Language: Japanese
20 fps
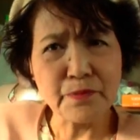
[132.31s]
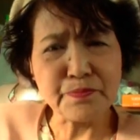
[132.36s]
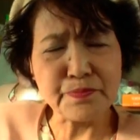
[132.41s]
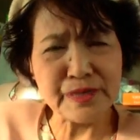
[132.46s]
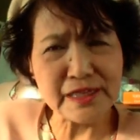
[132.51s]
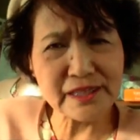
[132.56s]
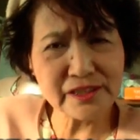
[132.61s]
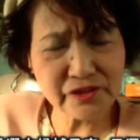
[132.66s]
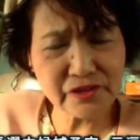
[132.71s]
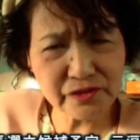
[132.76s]

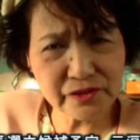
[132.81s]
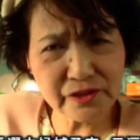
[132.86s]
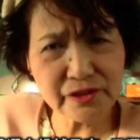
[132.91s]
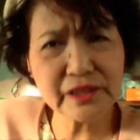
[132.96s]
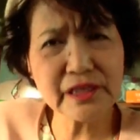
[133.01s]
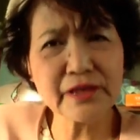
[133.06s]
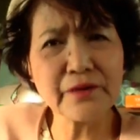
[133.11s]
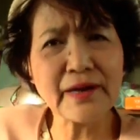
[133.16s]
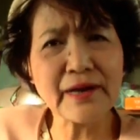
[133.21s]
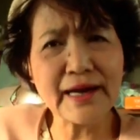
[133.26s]
民主
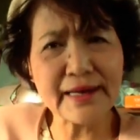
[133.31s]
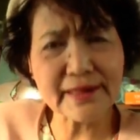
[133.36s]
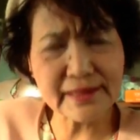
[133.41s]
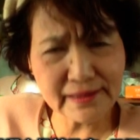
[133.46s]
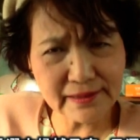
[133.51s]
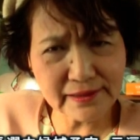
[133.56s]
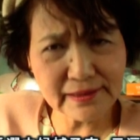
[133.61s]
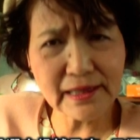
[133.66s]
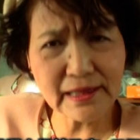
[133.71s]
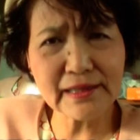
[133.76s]
主義は
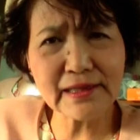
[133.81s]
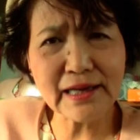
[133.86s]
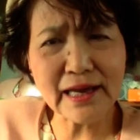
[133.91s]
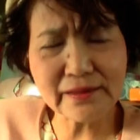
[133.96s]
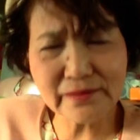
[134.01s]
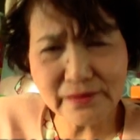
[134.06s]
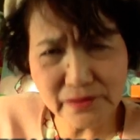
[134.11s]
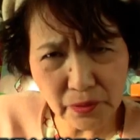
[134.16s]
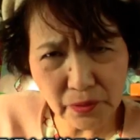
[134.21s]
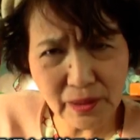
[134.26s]
一体
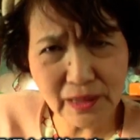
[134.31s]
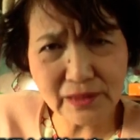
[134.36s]
あるの